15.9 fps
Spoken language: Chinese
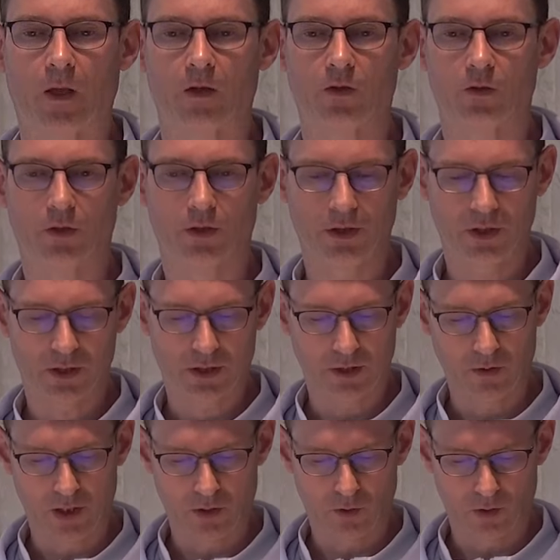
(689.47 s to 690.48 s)
所以，希
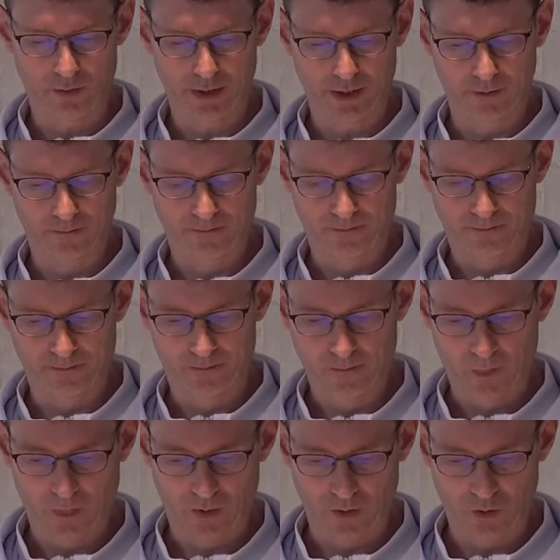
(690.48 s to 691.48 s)
望我们
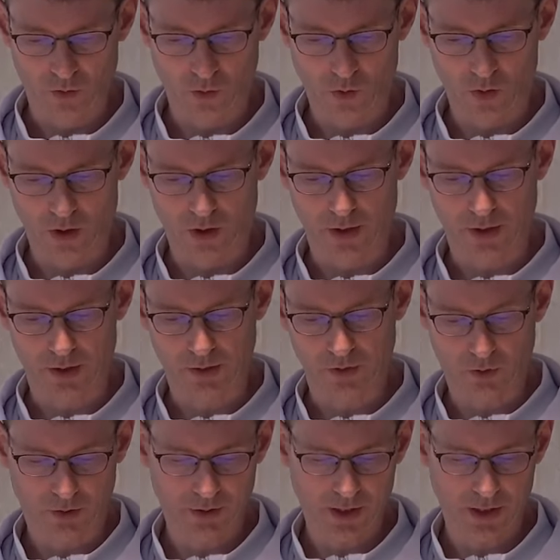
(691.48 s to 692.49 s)
透过
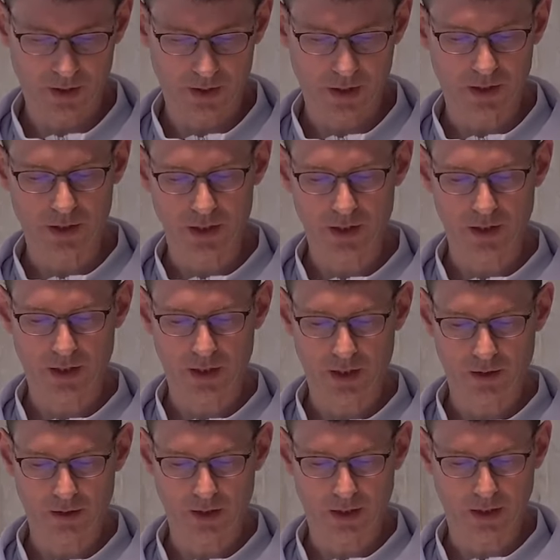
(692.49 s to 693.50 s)
昨天的、今
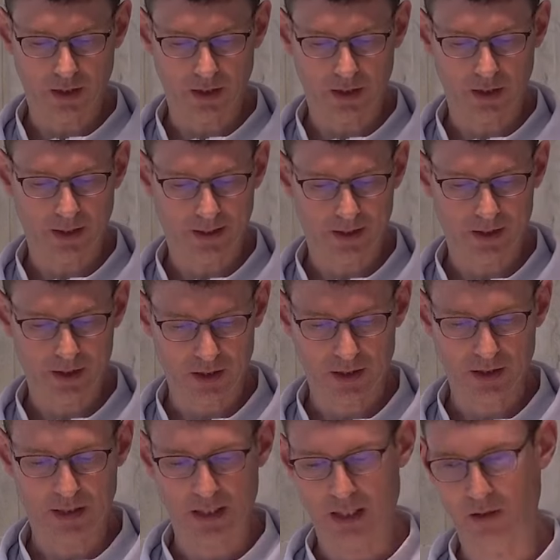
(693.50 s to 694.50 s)
天的
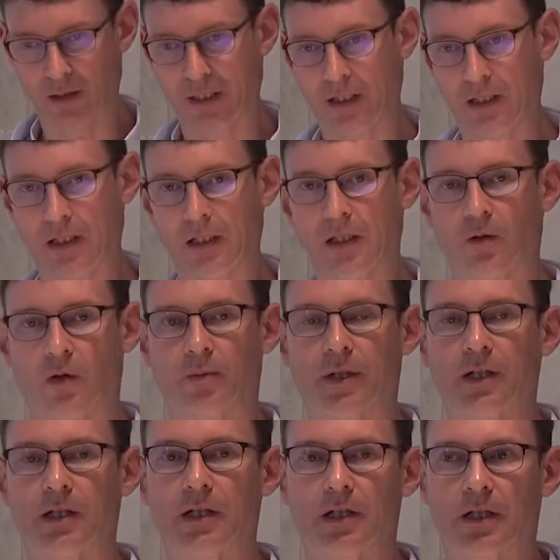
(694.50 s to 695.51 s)
圣道礼，我
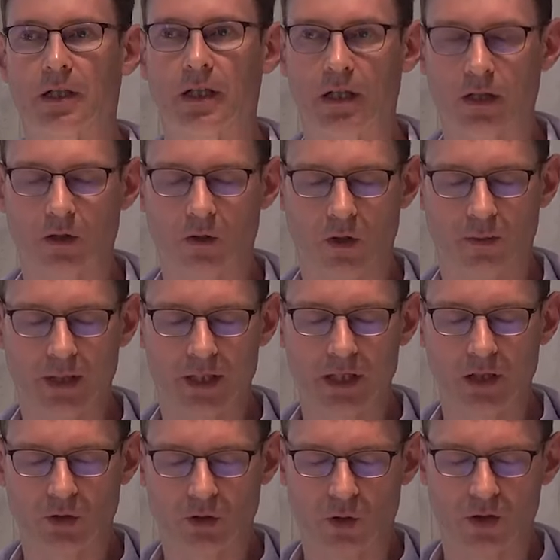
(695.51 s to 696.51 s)
们可以，我们
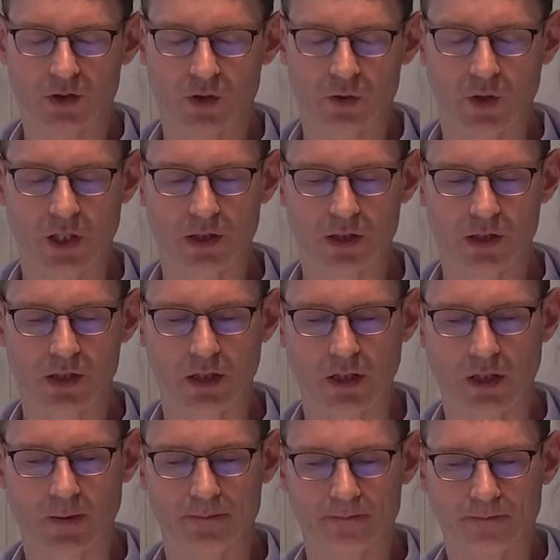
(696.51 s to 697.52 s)
可以多学
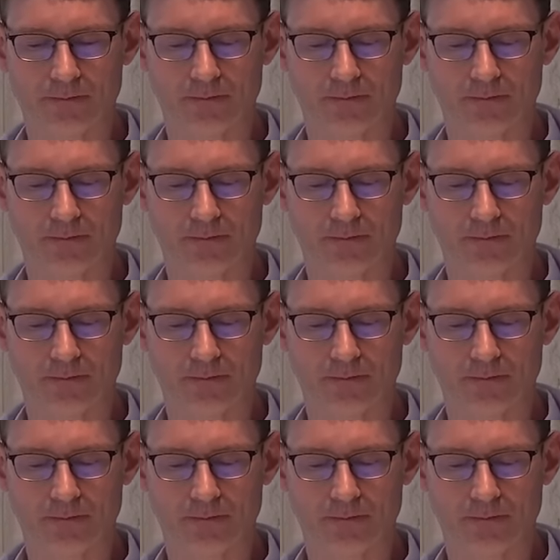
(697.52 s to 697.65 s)
习，